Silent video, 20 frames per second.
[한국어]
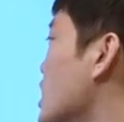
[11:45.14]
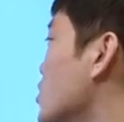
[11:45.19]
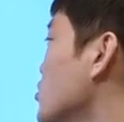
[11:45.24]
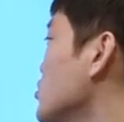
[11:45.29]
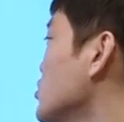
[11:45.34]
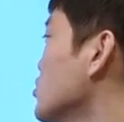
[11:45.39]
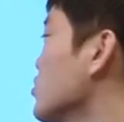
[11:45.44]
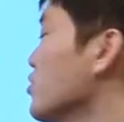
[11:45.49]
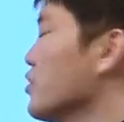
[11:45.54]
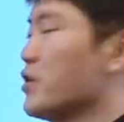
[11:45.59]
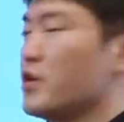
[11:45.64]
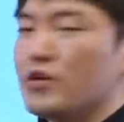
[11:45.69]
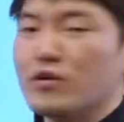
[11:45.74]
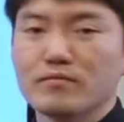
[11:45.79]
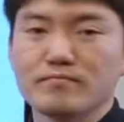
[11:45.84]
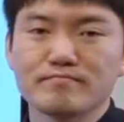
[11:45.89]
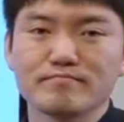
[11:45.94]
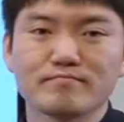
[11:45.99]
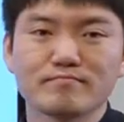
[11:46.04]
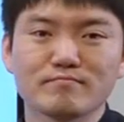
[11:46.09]
나오는
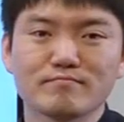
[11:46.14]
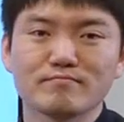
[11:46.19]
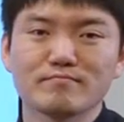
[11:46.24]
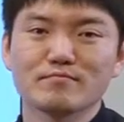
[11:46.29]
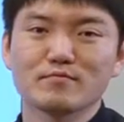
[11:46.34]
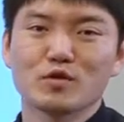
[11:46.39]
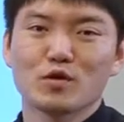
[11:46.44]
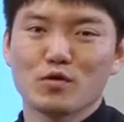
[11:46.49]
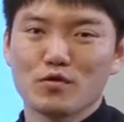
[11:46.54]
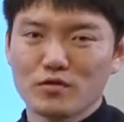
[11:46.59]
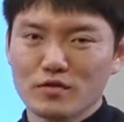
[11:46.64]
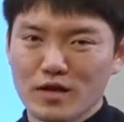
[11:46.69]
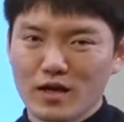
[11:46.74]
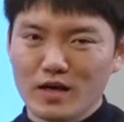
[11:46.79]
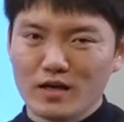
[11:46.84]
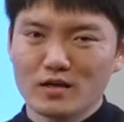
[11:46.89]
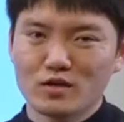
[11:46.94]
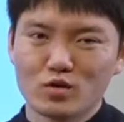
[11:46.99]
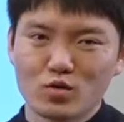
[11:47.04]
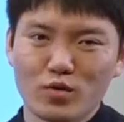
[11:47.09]
거예요.
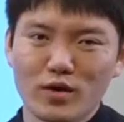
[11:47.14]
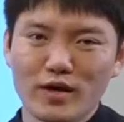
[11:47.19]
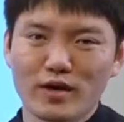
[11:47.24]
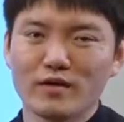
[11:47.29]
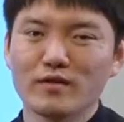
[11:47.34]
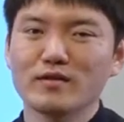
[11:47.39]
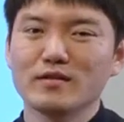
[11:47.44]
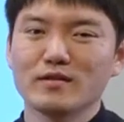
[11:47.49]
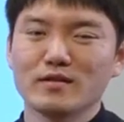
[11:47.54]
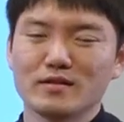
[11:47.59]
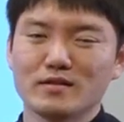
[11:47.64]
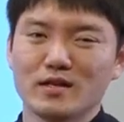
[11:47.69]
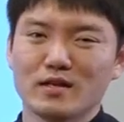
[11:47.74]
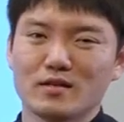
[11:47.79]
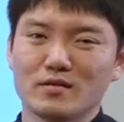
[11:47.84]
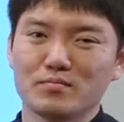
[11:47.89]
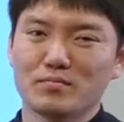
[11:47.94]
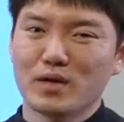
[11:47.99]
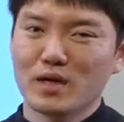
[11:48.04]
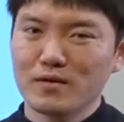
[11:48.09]
오케이, 좋아요. 자,
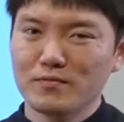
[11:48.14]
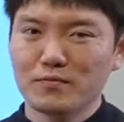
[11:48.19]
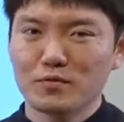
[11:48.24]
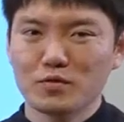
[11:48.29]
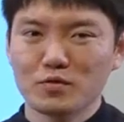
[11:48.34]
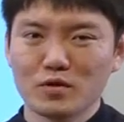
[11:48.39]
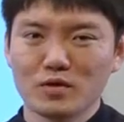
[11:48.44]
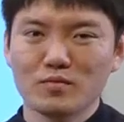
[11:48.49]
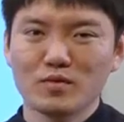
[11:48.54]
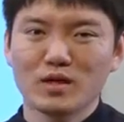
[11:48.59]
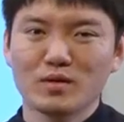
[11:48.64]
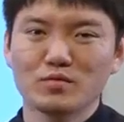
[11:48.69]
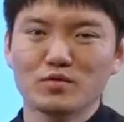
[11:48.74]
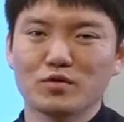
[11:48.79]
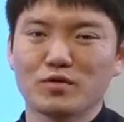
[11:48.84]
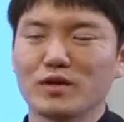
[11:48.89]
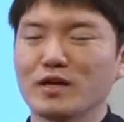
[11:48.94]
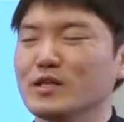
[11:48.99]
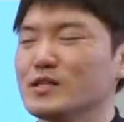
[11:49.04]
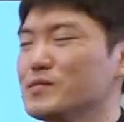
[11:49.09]
그럼 8-4로 넘어가
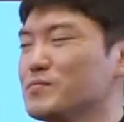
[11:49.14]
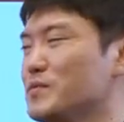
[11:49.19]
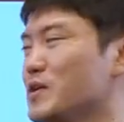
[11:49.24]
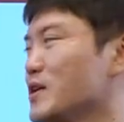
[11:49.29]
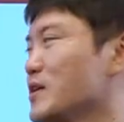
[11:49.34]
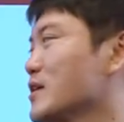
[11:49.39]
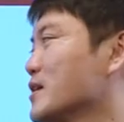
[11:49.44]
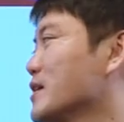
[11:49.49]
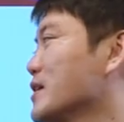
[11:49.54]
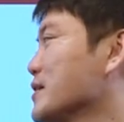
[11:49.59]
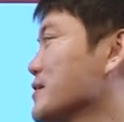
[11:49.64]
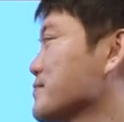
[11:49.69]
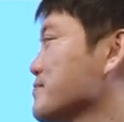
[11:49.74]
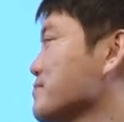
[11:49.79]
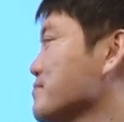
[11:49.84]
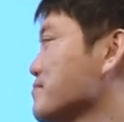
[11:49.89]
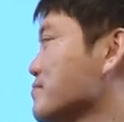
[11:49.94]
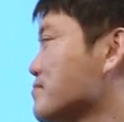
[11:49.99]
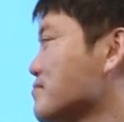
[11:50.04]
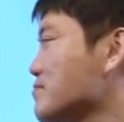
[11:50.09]
보도록 하겠습니다.
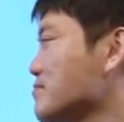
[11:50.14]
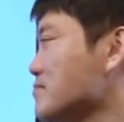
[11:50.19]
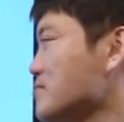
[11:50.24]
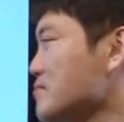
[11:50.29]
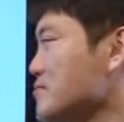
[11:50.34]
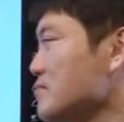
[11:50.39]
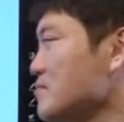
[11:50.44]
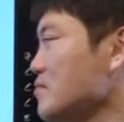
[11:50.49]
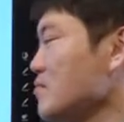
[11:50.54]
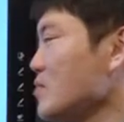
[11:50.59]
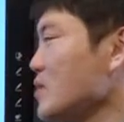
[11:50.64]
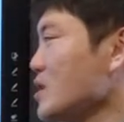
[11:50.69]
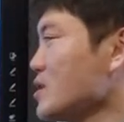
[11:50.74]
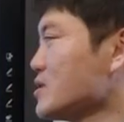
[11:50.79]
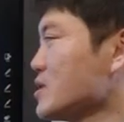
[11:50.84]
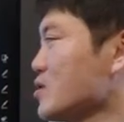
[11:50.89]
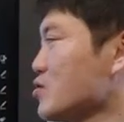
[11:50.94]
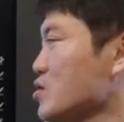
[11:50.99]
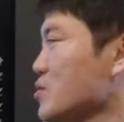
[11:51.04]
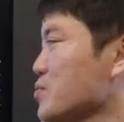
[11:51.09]

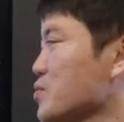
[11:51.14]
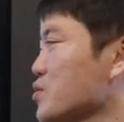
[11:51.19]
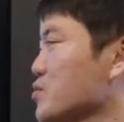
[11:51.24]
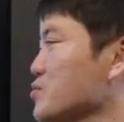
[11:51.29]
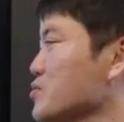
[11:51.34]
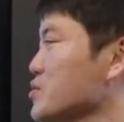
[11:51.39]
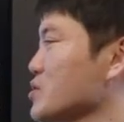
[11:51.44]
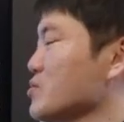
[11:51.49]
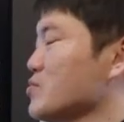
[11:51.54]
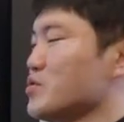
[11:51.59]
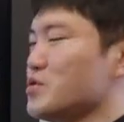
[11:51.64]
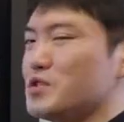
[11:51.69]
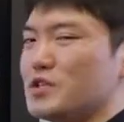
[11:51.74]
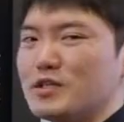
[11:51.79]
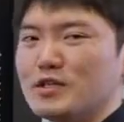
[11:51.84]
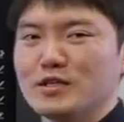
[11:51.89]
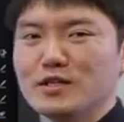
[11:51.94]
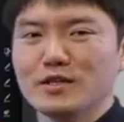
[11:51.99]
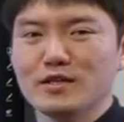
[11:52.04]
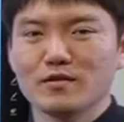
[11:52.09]
자, 우리 표 분석
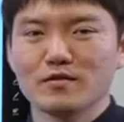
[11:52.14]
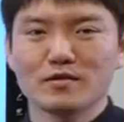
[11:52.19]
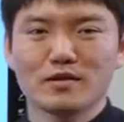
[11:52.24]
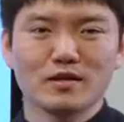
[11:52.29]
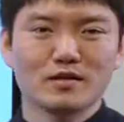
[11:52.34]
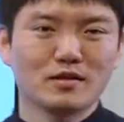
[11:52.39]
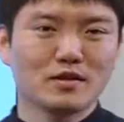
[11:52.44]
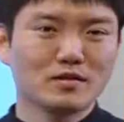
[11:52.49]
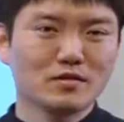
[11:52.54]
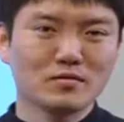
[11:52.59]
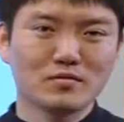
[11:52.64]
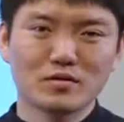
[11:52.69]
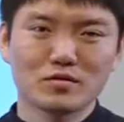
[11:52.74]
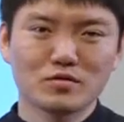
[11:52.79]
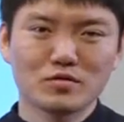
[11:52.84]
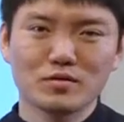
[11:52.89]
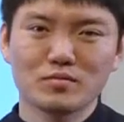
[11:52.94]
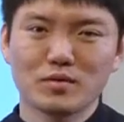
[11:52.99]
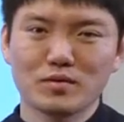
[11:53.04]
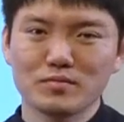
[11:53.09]
문제는 이렇게 채점
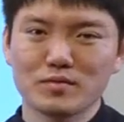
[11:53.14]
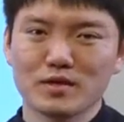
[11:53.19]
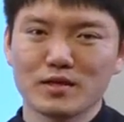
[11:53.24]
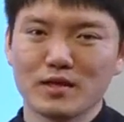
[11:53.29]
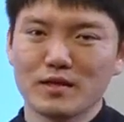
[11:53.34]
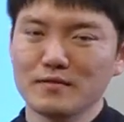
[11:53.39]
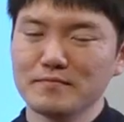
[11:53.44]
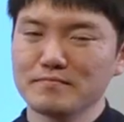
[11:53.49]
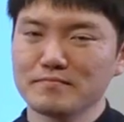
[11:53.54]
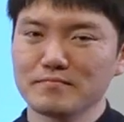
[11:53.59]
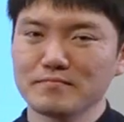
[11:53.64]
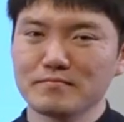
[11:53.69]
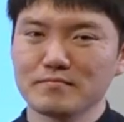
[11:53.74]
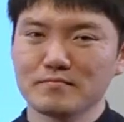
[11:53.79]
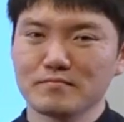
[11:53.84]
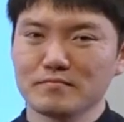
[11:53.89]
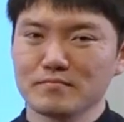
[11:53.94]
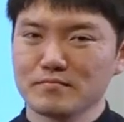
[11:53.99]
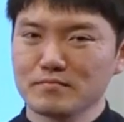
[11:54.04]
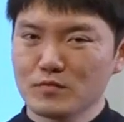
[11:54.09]
기준이 뭡니까?
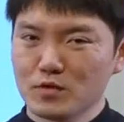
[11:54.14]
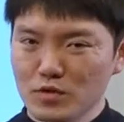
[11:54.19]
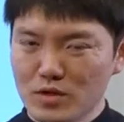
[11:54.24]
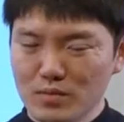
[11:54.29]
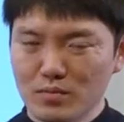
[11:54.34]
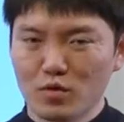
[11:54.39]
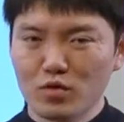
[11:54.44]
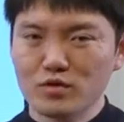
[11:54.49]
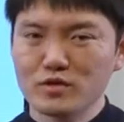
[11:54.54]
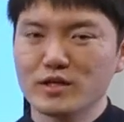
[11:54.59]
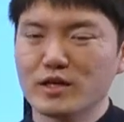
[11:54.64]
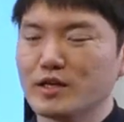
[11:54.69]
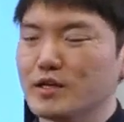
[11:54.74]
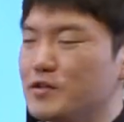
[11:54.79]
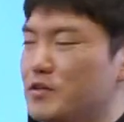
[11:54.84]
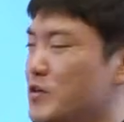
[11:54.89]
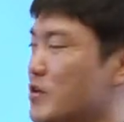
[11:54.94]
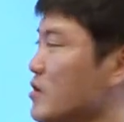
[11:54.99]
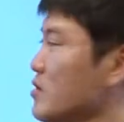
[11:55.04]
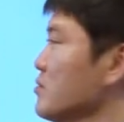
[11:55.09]
이렇게 뭘
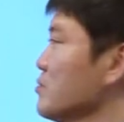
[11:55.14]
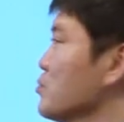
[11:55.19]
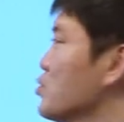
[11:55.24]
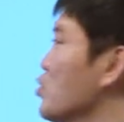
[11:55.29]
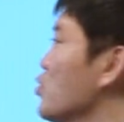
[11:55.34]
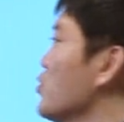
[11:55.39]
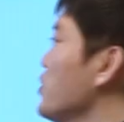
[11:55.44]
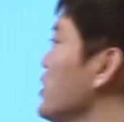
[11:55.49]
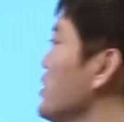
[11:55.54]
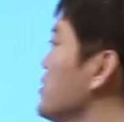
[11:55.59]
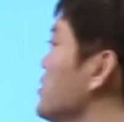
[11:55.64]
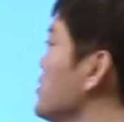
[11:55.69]
잘해야 돼요? 표에